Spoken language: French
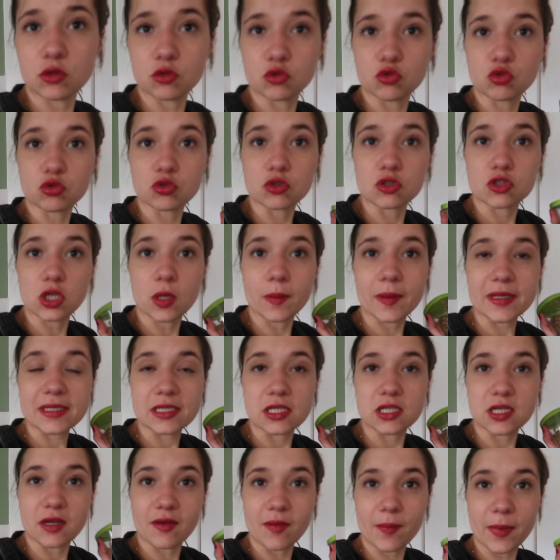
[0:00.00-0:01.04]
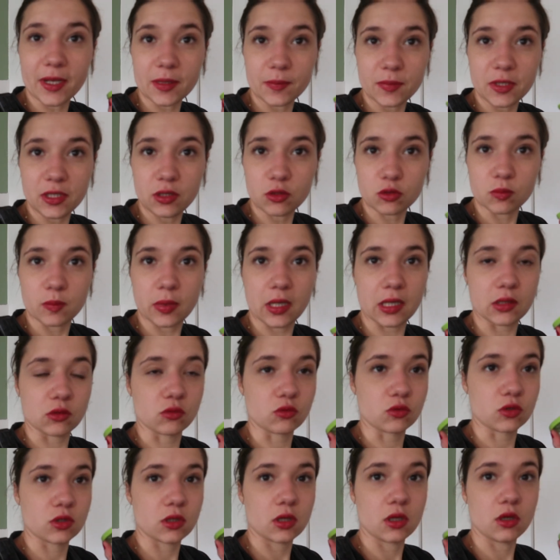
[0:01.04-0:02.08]
de tournesol parce que j'avais pas de pignon de pain.
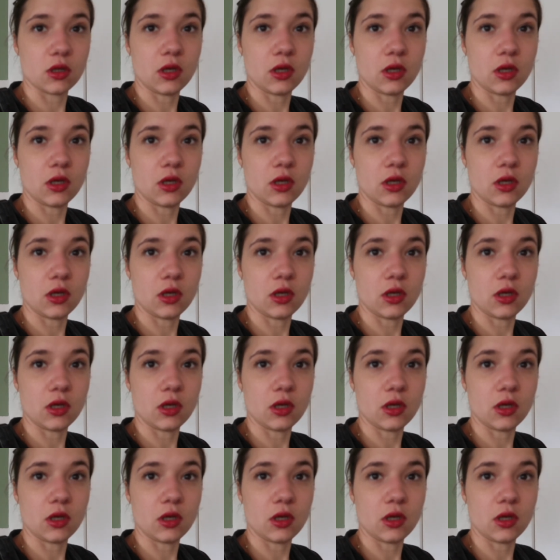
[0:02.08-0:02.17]
Donc